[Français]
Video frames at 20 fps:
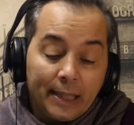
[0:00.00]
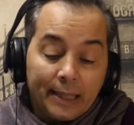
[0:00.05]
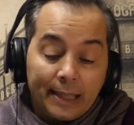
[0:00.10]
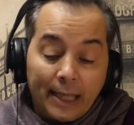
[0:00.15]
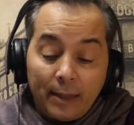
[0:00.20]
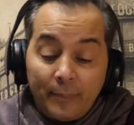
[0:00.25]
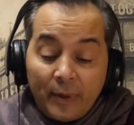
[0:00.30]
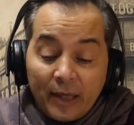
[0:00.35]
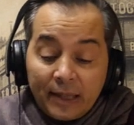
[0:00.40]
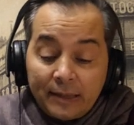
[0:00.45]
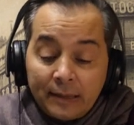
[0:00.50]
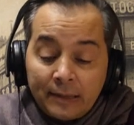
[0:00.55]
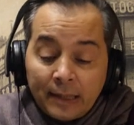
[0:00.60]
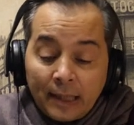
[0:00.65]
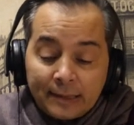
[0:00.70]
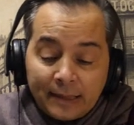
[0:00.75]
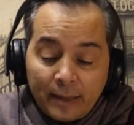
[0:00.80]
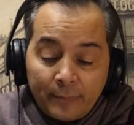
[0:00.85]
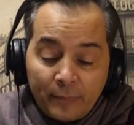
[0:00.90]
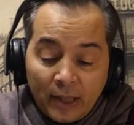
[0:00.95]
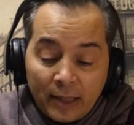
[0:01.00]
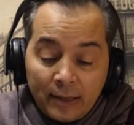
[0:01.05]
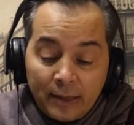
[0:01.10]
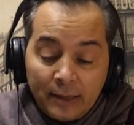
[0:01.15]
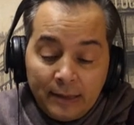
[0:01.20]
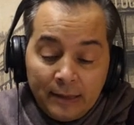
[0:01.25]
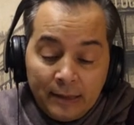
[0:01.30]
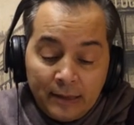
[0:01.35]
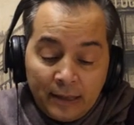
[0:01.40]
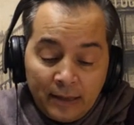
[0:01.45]
Qu'Albertine accepta des
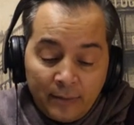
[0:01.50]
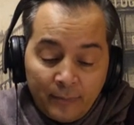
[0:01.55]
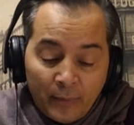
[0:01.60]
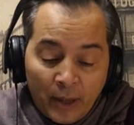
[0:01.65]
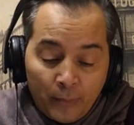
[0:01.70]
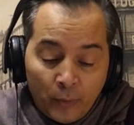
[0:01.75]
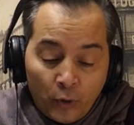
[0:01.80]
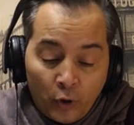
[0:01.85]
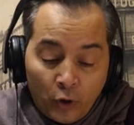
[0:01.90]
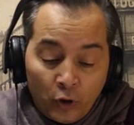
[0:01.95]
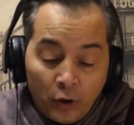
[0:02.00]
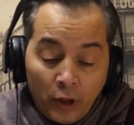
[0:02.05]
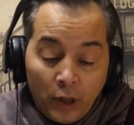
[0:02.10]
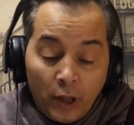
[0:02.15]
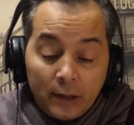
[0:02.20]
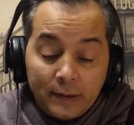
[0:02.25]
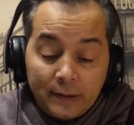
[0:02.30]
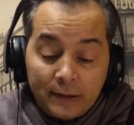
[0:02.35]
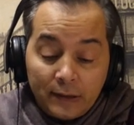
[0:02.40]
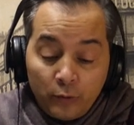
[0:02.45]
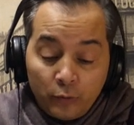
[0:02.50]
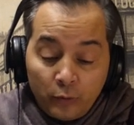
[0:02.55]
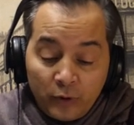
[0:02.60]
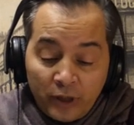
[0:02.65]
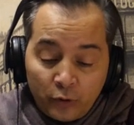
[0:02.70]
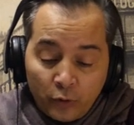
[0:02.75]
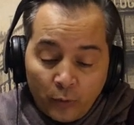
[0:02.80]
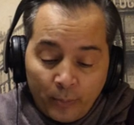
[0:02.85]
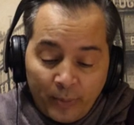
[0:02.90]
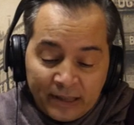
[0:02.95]
dîners de maman, si nous
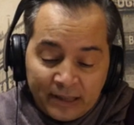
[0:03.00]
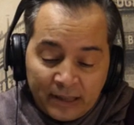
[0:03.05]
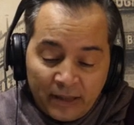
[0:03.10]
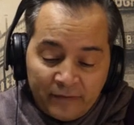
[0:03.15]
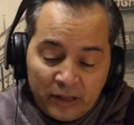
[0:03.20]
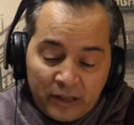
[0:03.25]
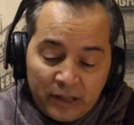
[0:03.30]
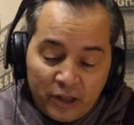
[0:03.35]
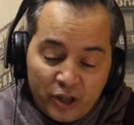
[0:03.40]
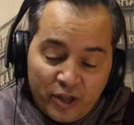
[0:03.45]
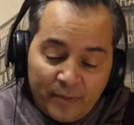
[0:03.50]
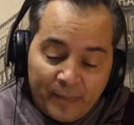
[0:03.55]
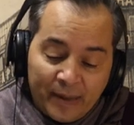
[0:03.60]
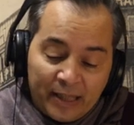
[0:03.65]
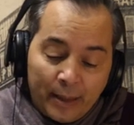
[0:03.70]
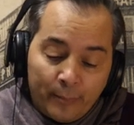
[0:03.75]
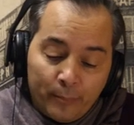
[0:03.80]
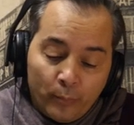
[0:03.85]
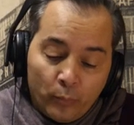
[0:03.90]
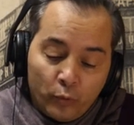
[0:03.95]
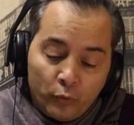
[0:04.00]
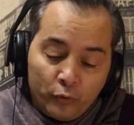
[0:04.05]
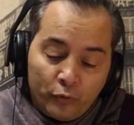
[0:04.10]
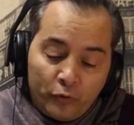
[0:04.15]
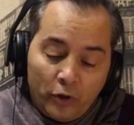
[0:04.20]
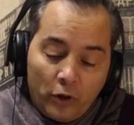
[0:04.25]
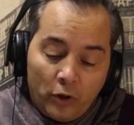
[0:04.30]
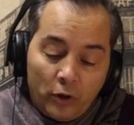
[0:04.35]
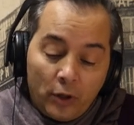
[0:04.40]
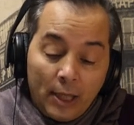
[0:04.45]
n'étions pas invités chez Madame
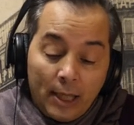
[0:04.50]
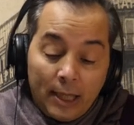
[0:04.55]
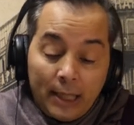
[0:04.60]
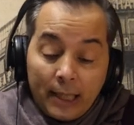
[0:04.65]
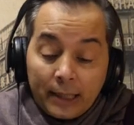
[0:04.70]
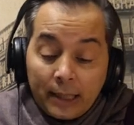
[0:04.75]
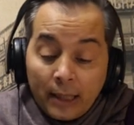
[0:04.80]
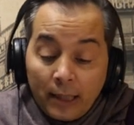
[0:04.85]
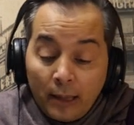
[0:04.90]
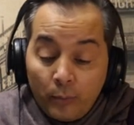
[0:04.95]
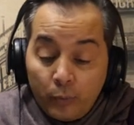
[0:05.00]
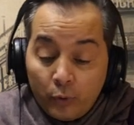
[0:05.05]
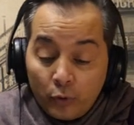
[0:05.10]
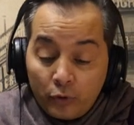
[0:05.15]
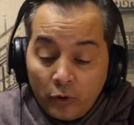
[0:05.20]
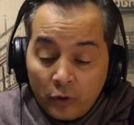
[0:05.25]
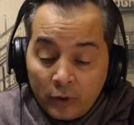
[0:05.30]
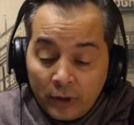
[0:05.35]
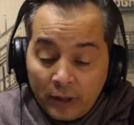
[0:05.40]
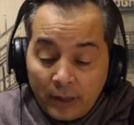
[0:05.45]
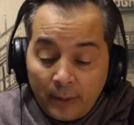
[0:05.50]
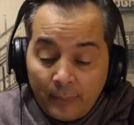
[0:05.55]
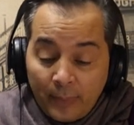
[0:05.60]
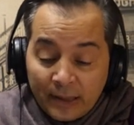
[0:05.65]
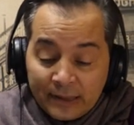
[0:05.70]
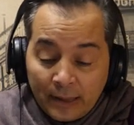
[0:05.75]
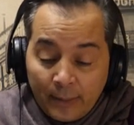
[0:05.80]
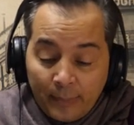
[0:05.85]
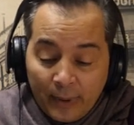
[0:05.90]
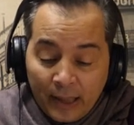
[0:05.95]
Bontemps, laquelle pourtant n'était
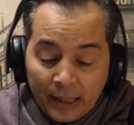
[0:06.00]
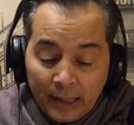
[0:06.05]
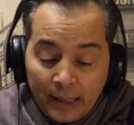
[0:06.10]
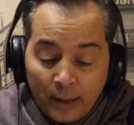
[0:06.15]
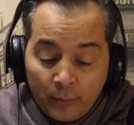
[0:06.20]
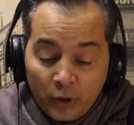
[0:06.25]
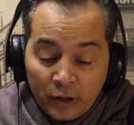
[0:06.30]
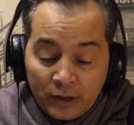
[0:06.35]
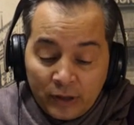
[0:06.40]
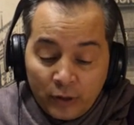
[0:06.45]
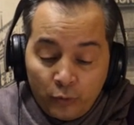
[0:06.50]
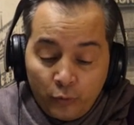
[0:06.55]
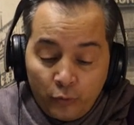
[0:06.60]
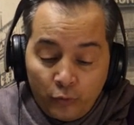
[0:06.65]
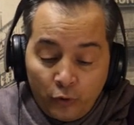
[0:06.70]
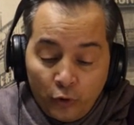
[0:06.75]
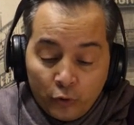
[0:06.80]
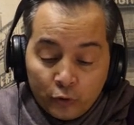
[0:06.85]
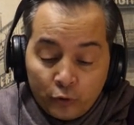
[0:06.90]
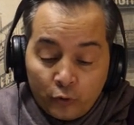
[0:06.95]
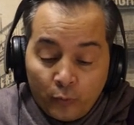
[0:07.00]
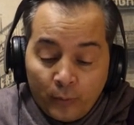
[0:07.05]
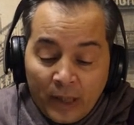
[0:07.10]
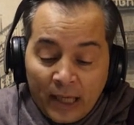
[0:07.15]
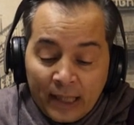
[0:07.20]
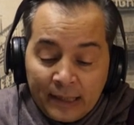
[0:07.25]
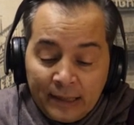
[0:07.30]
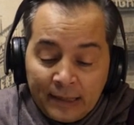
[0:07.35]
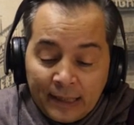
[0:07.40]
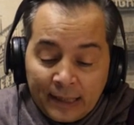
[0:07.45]
pas à Paris la moitié du temps, son
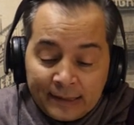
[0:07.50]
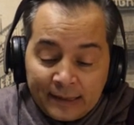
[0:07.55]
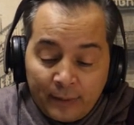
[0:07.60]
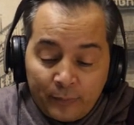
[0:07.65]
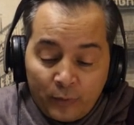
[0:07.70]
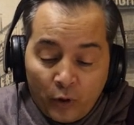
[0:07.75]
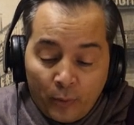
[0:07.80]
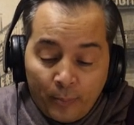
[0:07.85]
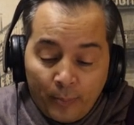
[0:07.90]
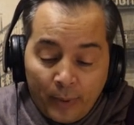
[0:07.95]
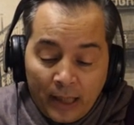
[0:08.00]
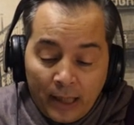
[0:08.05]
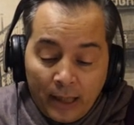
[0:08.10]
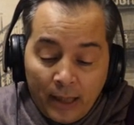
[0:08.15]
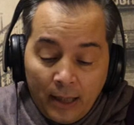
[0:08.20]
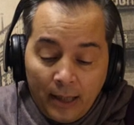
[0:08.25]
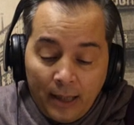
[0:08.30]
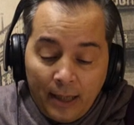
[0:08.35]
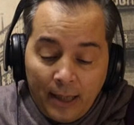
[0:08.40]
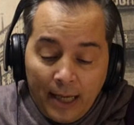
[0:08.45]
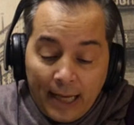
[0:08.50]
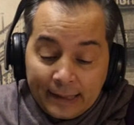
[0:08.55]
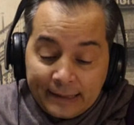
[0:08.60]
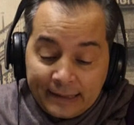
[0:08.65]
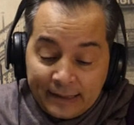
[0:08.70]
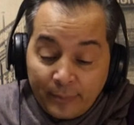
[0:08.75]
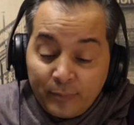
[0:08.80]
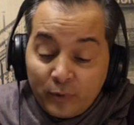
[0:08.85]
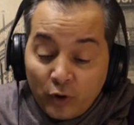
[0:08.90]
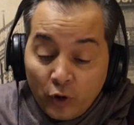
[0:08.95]
mari n'acceptant pas,
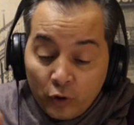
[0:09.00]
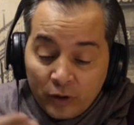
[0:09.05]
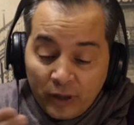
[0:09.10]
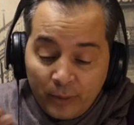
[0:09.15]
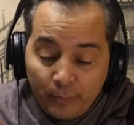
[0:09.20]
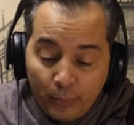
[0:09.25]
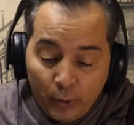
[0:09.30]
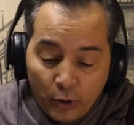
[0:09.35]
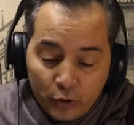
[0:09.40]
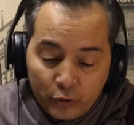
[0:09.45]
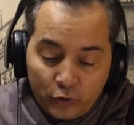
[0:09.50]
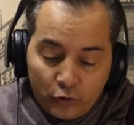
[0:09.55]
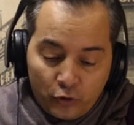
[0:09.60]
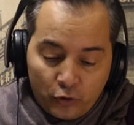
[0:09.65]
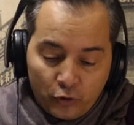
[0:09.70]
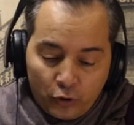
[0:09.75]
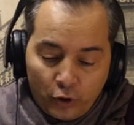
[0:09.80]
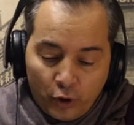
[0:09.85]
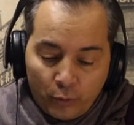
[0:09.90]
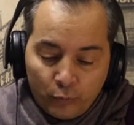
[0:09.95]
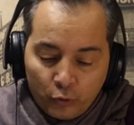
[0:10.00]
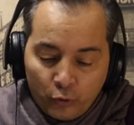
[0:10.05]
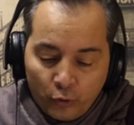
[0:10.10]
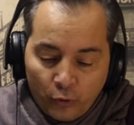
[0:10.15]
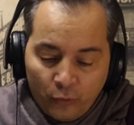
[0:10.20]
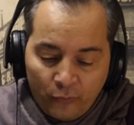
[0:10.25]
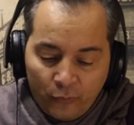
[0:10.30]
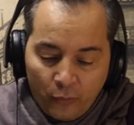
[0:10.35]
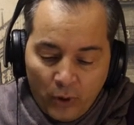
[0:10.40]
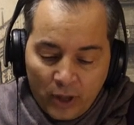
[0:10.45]
acceptant des postes comme
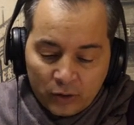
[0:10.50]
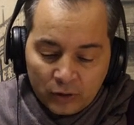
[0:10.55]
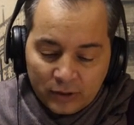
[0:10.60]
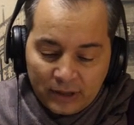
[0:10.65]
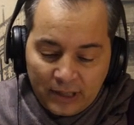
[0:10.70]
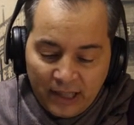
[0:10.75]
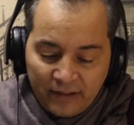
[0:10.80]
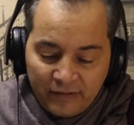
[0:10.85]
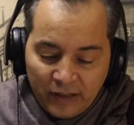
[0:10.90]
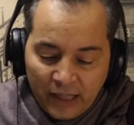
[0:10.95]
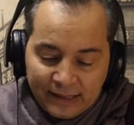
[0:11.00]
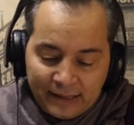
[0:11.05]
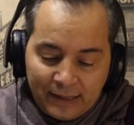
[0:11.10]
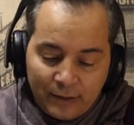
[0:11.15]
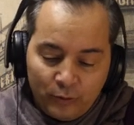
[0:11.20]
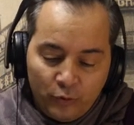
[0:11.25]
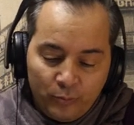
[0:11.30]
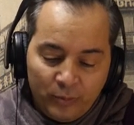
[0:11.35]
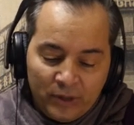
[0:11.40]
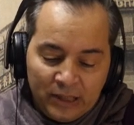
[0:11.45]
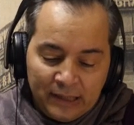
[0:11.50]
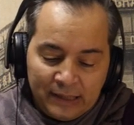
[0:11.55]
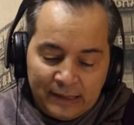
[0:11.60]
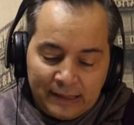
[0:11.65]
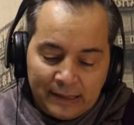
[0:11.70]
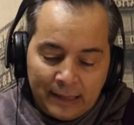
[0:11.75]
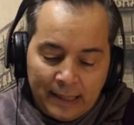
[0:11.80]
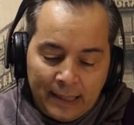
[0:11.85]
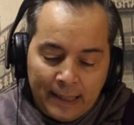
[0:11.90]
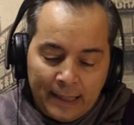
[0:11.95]
autrefois quand il avait assez du
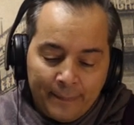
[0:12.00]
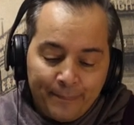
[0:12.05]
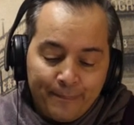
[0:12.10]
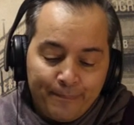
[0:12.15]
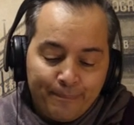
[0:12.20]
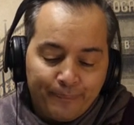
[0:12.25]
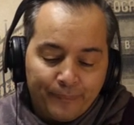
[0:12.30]
ministère,